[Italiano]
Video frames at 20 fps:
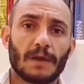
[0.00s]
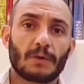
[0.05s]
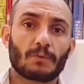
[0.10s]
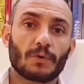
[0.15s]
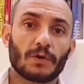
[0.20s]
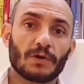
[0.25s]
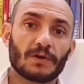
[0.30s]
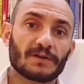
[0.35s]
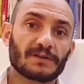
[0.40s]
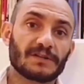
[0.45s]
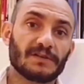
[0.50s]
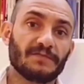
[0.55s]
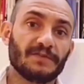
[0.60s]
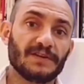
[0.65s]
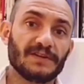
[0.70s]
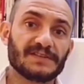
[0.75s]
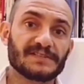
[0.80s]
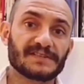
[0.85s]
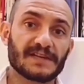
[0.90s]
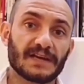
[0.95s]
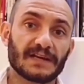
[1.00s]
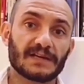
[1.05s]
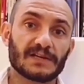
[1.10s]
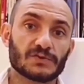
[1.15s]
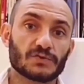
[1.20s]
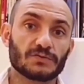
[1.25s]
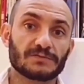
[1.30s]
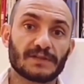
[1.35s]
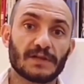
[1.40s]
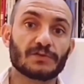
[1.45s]
ma qualora ti venisse
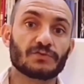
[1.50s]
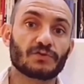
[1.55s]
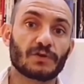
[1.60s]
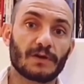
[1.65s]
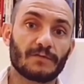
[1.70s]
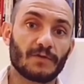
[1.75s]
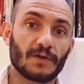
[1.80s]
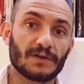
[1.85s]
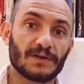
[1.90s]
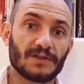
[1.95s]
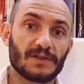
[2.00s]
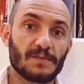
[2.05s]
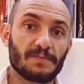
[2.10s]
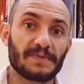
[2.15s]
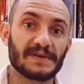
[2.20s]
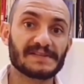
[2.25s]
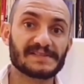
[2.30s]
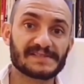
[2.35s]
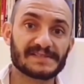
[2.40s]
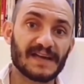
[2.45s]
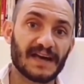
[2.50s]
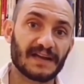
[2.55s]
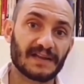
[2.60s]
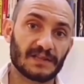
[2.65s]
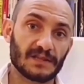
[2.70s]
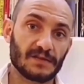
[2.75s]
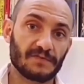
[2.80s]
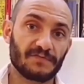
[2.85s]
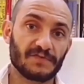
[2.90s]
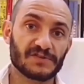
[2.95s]
anche soltanto la voglia di
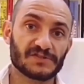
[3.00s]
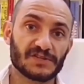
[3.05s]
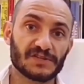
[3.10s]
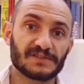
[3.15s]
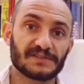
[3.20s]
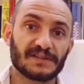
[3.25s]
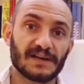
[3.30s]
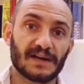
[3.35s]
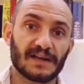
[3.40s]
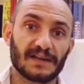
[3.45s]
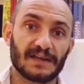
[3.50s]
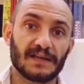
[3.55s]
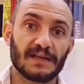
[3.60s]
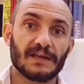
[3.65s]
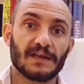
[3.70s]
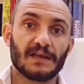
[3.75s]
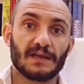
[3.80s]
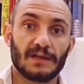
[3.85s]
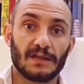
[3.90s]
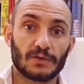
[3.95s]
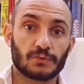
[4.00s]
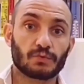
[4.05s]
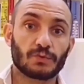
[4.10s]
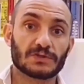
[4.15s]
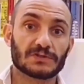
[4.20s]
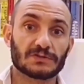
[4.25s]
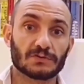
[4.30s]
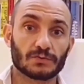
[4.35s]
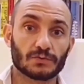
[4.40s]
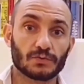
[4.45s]
pensare di efficientare la
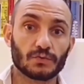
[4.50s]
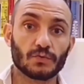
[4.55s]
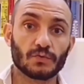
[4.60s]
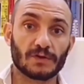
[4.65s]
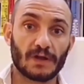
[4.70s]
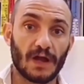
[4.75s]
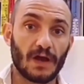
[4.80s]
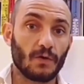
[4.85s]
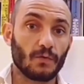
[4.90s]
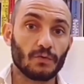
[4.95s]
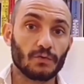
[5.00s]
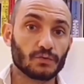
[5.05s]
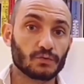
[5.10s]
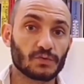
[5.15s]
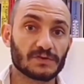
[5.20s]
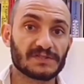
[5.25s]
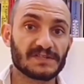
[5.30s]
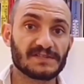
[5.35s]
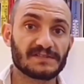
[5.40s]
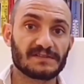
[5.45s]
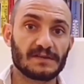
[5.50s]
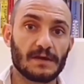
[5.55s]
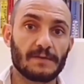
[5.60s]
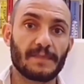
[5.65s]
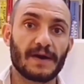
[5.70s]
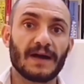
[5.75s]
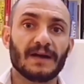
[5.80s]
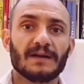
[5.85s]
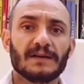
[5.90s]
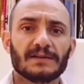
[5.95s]
tua struttura o il tuo
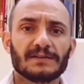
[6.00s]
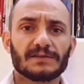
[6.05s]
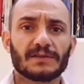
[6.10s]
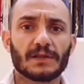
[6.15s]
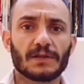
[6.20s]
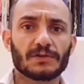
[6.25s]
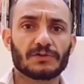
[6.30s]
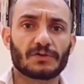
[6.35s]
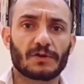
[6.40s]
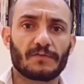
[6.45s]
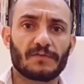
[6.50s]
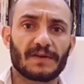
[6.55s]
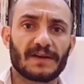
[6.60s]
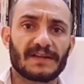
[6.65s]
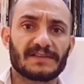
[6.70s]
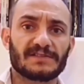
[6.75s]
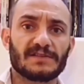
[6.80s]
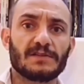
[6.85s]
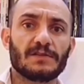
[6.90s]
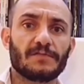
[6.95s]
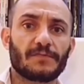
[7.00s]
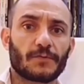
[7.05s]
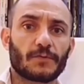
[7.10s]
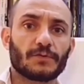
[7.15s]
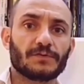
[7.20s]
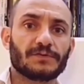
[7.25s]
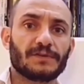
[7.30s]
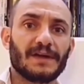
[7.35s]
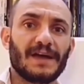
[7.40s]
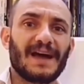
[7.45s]
sistema, ti ritroveresti di
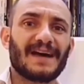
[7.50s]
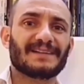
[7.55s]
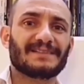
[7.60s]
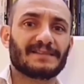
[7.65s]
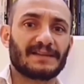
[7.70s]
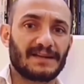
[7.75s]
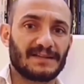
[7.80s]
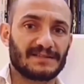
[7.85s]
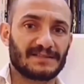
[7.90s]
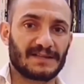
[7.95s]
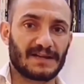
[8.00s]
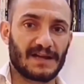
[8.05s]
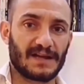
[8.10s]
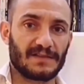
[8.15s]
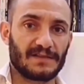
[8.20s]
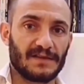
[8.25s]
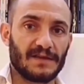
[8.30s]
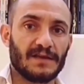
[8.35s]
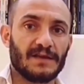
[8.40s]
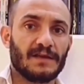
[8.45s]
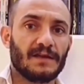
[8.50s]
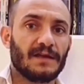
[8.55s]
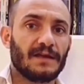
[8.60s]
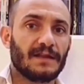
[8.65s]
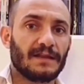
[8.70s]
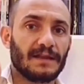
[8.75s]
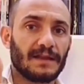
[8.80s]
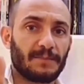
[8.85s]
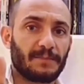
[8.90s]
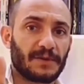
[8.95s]
fronte a tre strade
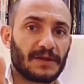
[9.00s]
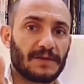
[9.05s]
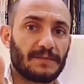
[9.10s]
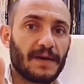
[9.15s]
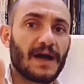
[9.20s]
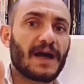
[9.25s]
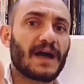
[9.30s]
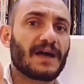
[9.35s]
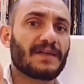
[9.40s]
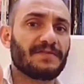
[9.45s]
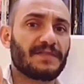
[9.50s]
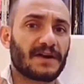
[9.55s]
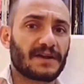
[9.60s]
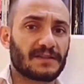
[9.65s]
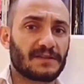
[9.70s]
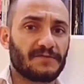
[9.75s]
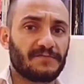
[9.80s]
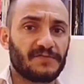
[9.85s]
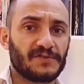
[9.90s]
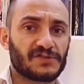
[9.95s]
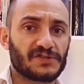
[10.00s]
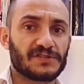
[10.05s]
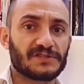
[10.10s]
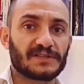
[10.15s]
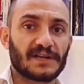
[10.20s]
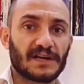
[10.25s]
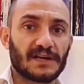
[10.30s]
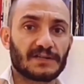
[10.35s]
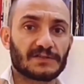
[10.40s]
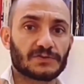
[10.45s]
la prima, andare ad
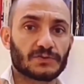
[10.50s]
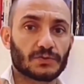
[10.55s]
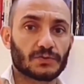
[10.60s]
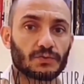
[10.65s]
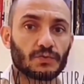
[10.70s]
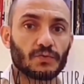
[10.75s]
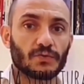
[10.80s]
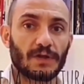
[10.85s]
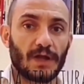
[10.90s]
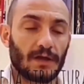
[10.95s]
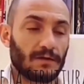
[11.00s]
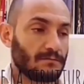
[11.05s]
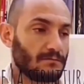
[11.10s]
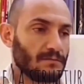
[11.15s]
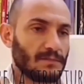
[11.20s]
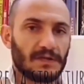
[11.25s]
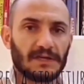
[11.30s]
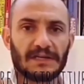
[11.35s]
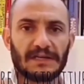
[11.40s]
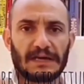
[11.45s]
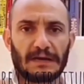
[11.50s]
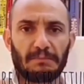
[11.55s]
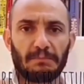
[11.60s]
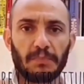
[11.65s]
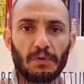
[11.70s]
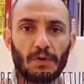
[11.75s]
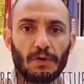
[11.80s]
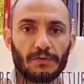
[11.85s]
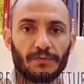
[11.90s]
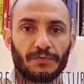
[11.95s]
efficientare la struttura,
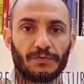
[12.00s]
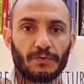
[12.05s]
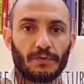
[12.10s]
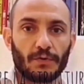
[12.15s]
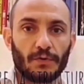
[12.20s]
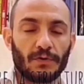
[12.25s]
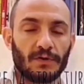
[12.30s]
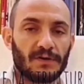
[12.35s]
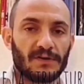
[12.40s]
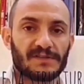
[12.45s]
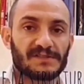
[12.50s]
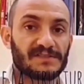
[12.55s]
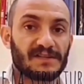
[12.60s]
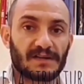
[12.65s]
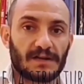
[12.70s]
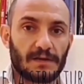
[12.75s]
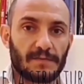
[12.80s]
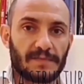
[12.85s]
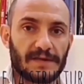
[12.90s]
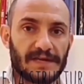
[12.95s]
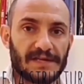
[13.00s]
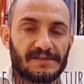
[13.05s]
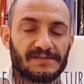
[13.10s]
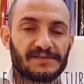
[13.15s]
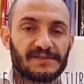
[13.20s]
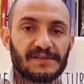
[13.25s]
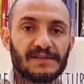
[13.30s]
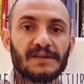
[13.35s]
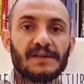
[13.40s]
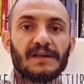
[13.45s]
cappotto,
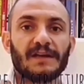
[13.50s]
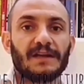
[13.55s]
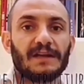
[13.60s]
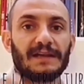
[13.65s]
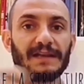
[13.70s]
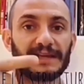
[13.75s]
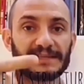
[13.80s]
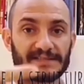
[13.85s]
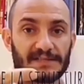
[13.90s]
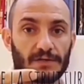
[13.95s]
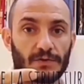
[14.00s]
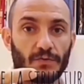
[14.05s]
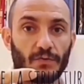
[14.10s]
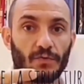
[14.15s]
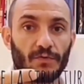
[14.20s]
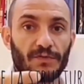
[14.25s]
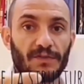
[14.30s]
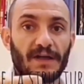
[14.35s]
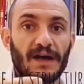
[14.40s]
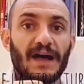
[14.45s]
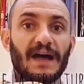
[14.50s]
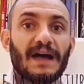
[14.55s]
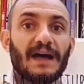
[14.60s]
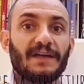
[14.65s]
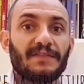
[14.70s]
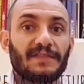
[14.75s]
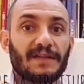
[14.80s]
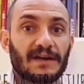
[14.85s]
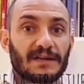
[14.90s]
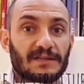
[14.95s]
serramenti. La seconda,
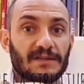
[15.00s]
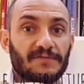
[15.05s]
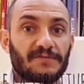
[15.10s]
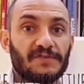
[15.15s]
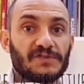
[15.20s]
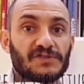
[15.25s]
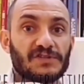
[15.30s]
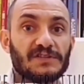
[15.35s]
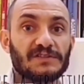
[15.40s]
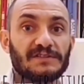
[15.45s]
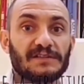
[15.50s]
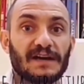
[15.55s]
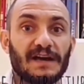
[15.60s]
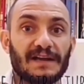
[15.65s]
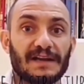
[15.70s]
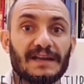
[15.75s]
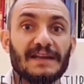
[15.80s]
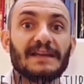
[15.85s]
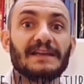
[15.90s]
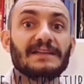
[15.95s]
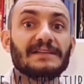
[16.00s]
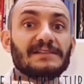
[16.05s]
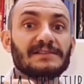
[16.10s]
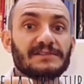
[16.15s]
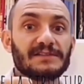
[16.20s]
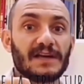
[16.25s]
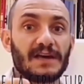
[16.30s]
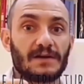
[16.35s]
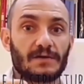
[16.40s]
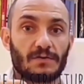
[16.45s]
andare ad efficientare
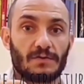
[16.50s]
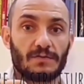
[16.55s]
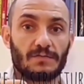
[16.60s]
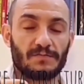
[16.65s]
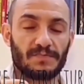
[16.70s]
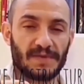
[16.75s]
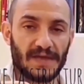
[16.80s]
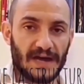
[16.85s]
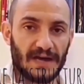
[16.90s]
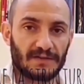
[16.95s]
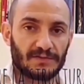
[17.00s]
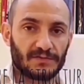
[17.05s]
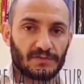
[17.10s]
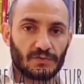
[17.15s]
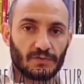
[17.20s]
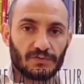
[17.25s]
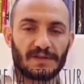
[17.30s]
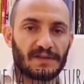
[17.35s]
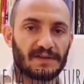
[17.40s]
l'intero impianto